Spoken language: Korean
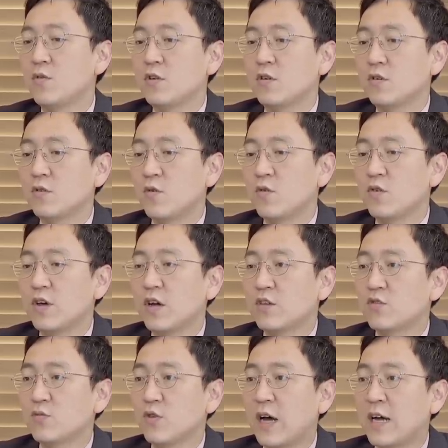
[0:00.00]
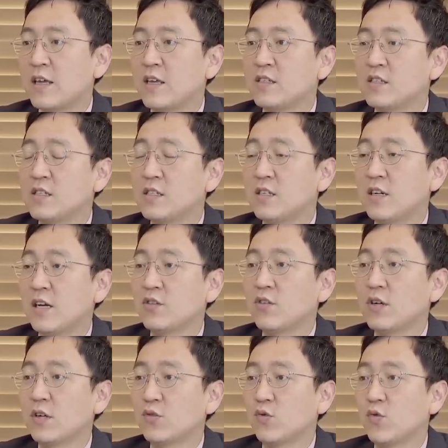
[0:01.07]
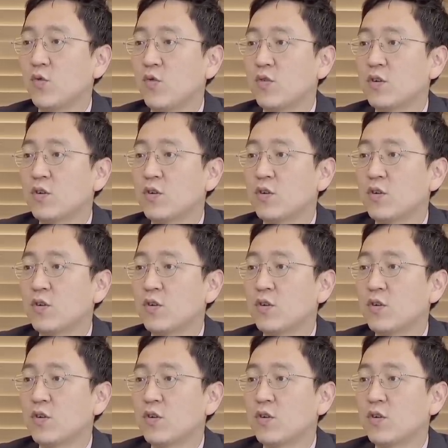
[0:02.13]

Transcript: 그 코로나가 좀 더 ING를 하더라도